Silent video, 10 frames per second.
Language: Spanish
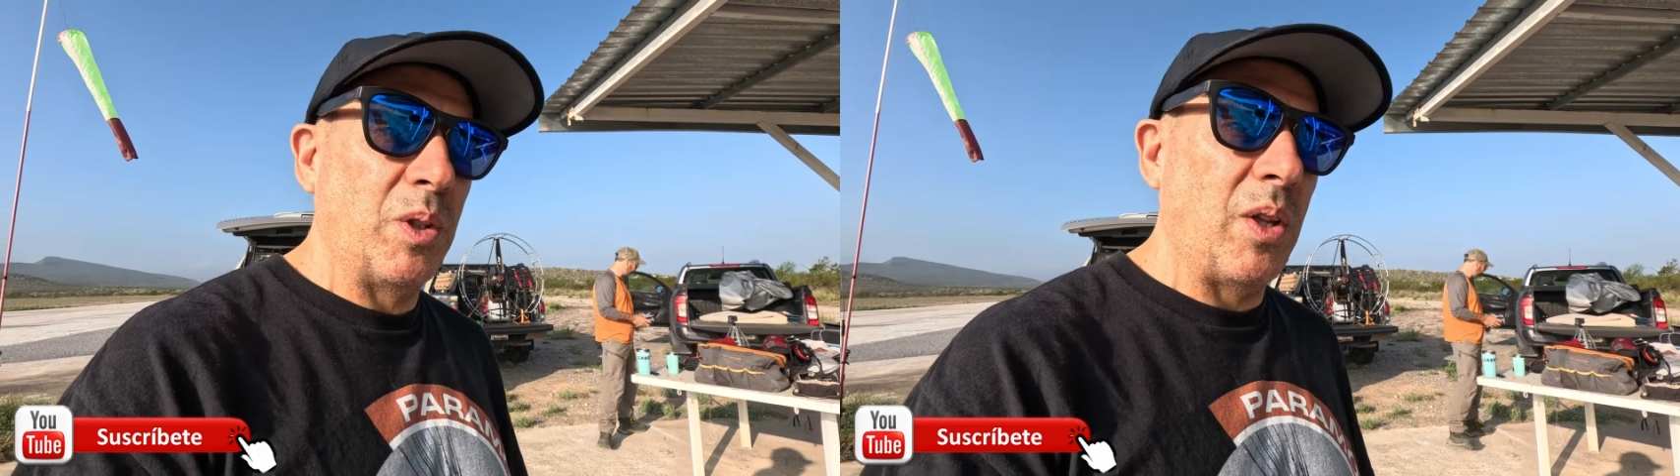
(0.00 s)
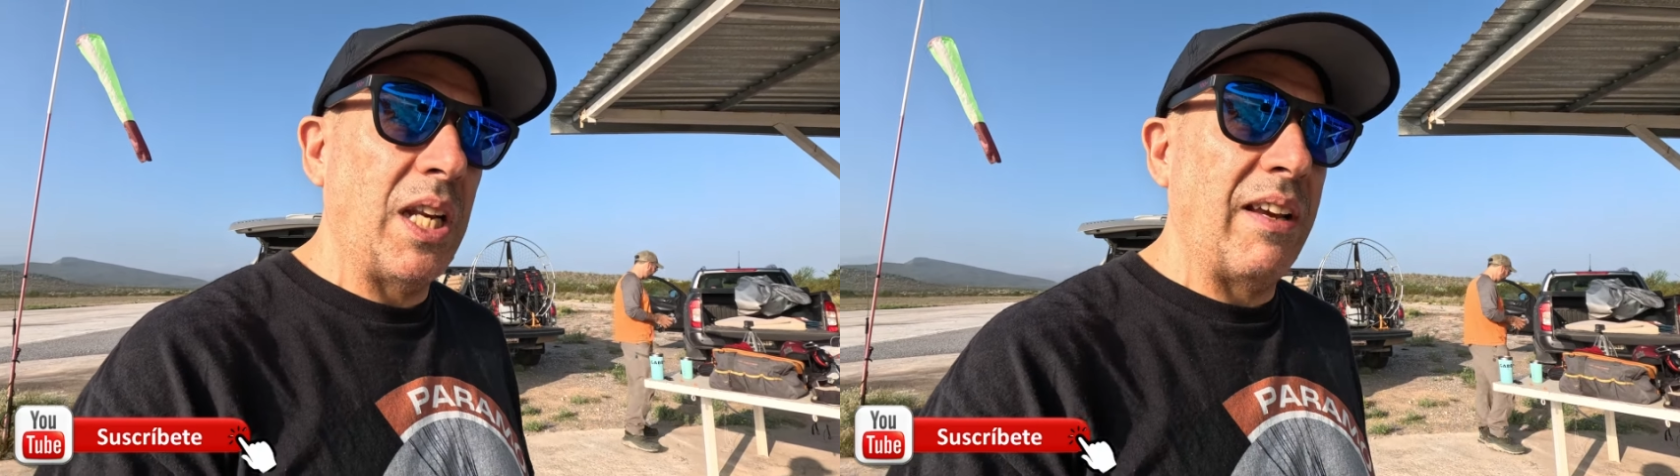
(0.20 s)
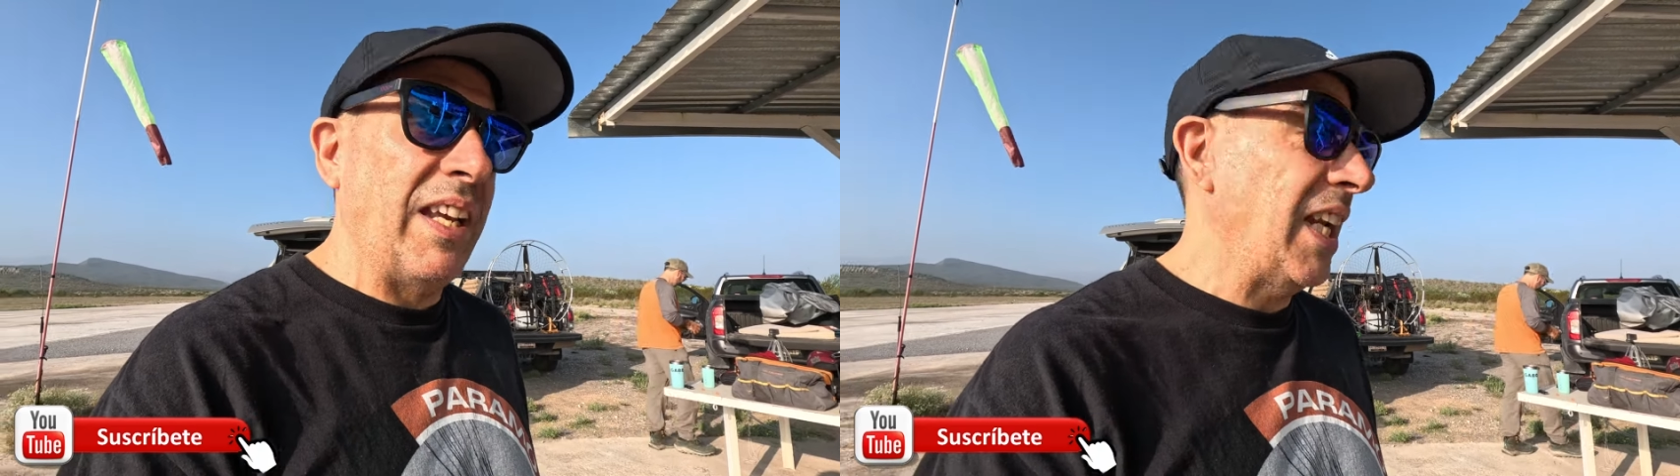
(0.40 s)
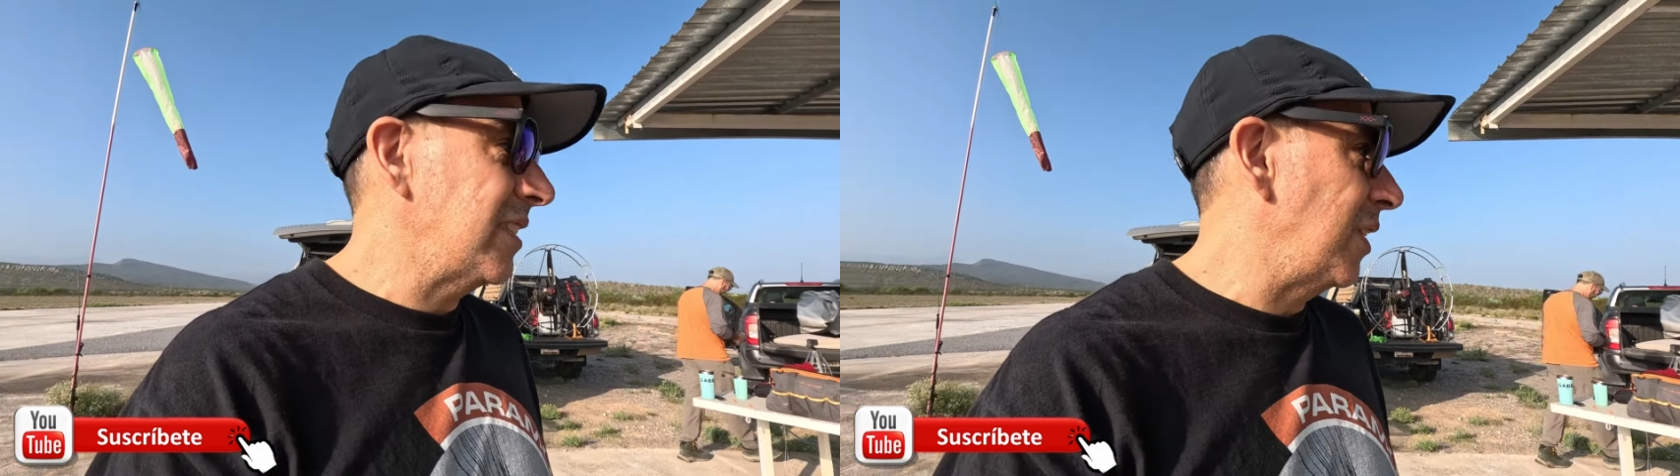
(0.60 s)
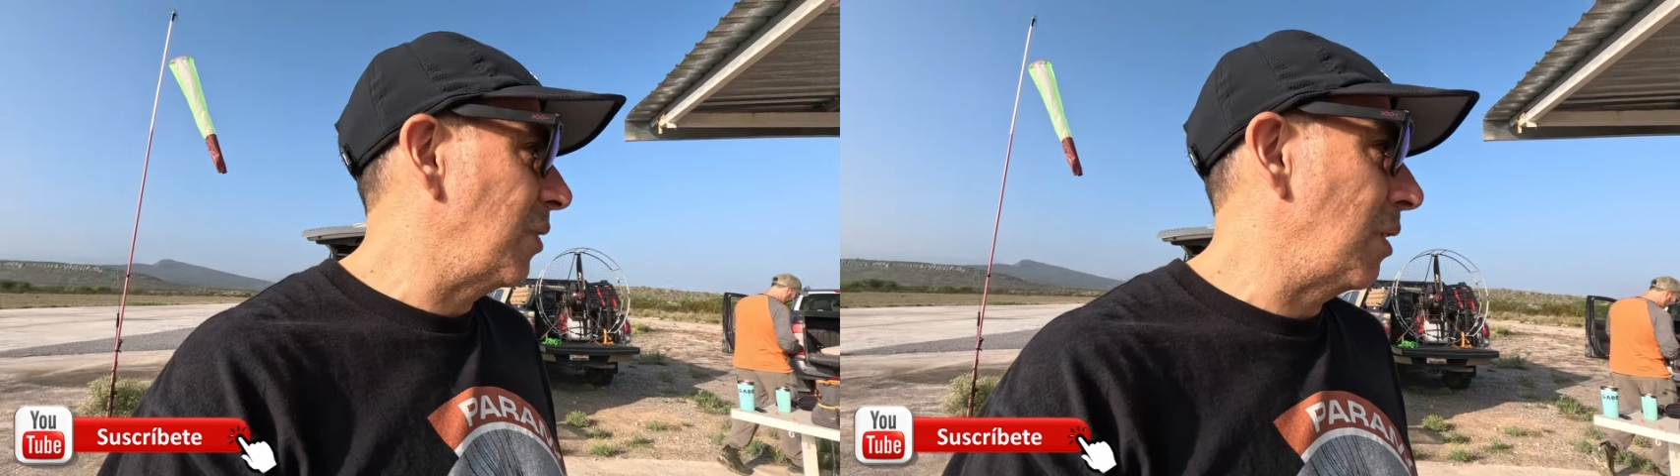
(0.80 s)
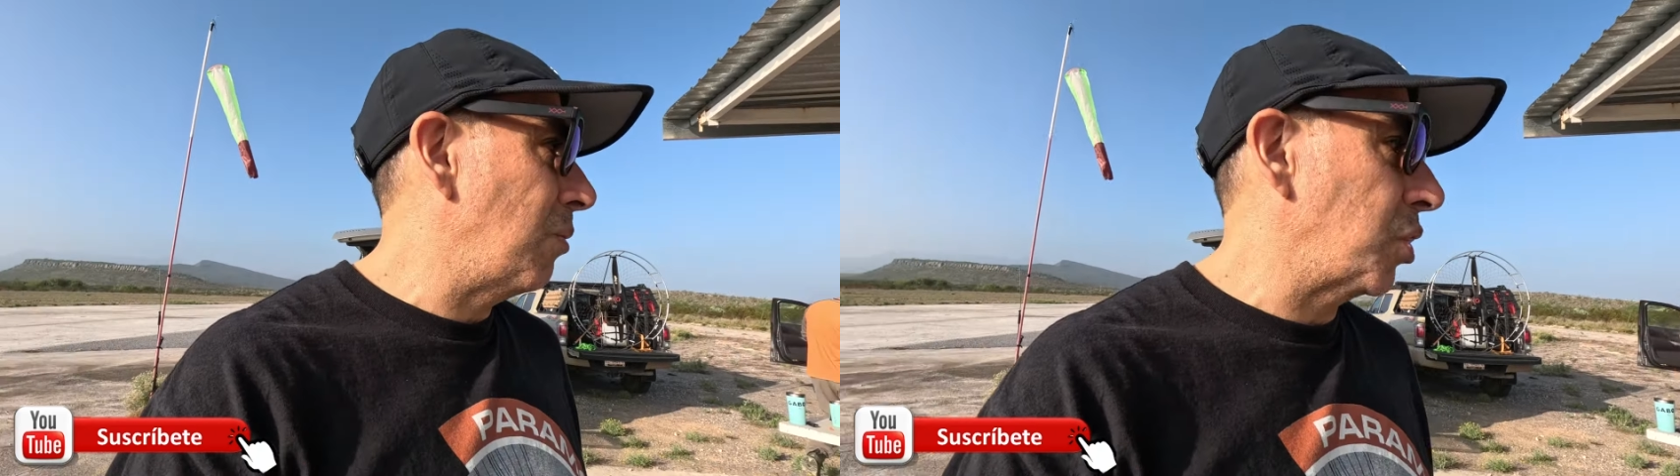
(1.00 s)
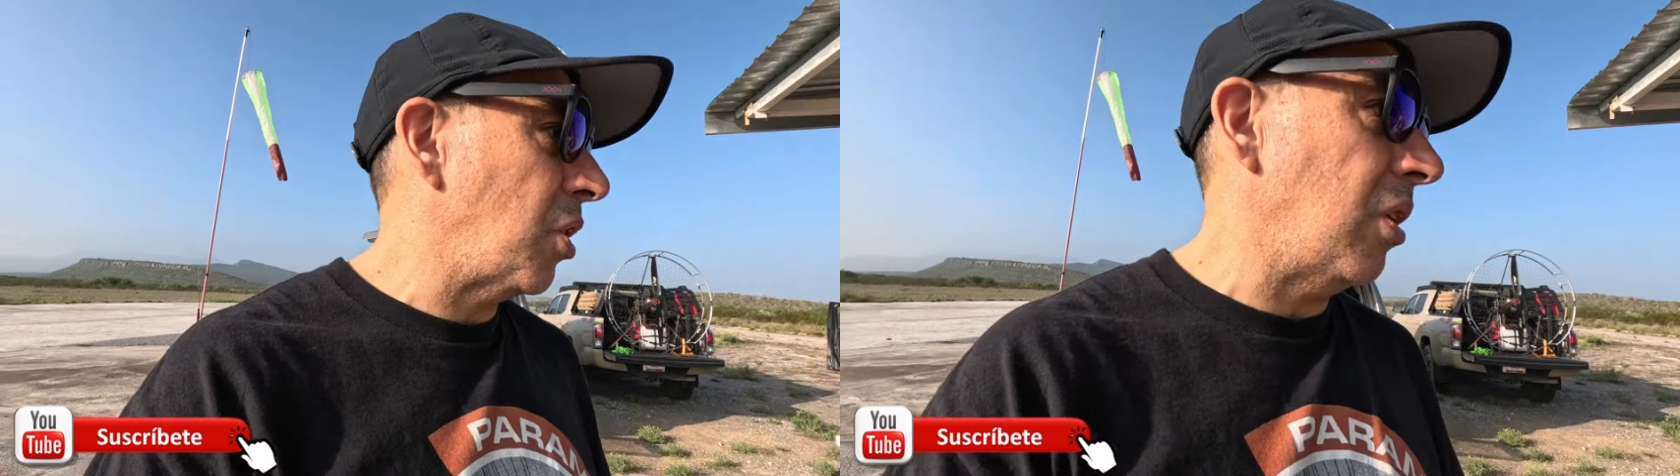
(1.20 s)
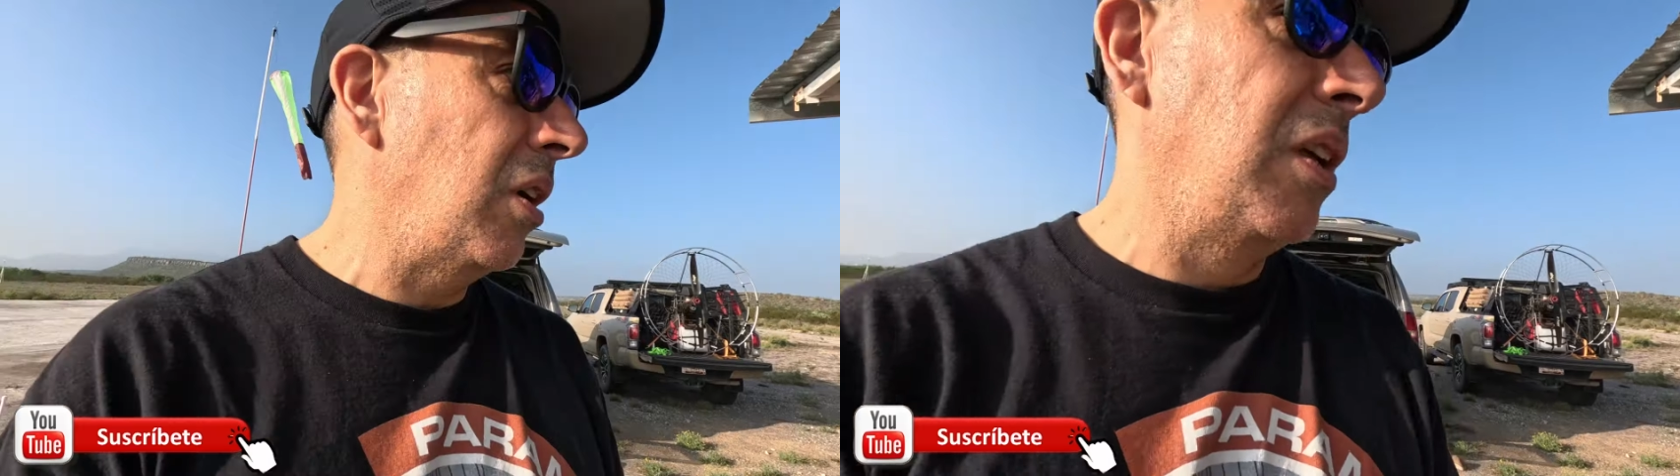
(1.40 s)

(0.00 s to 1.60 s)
no de la vela, sino del motor.